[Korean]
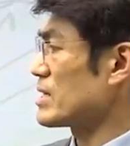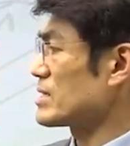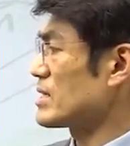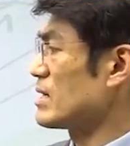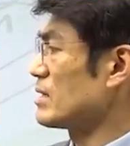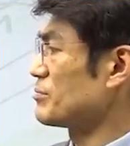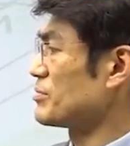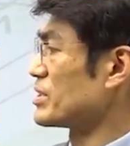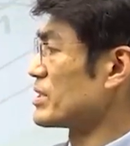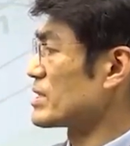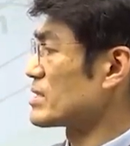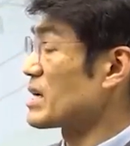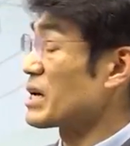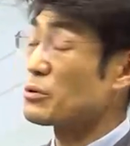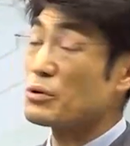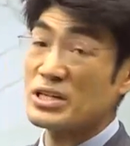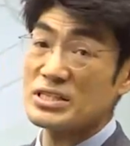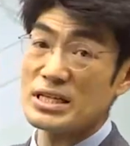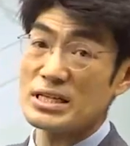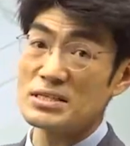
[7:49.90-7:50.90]
상업등기에
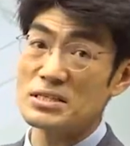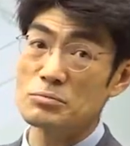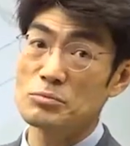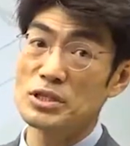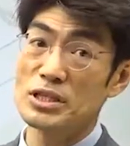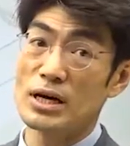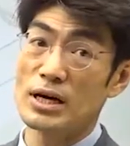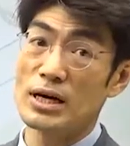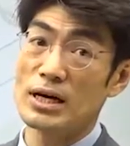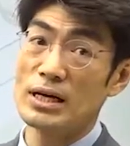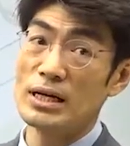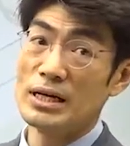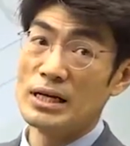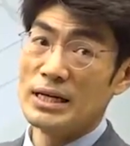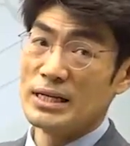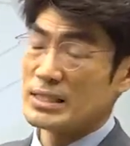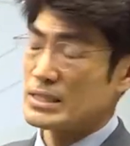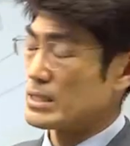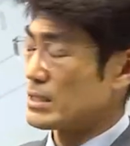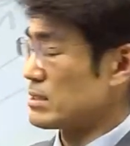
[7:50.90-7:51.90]
사용하지 않습니다.
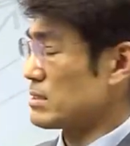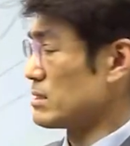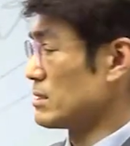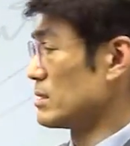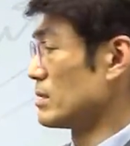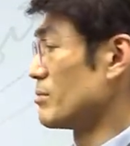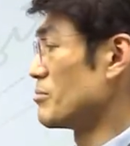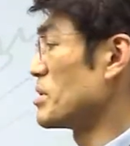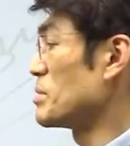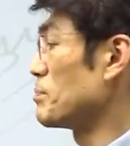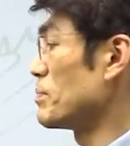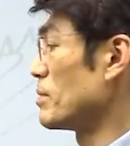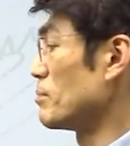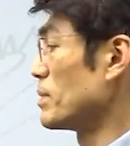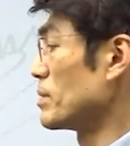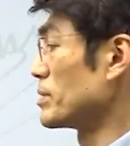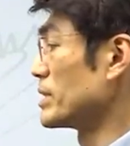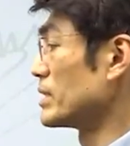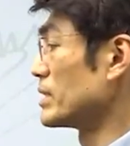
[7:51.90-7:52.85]
저것은 민법법인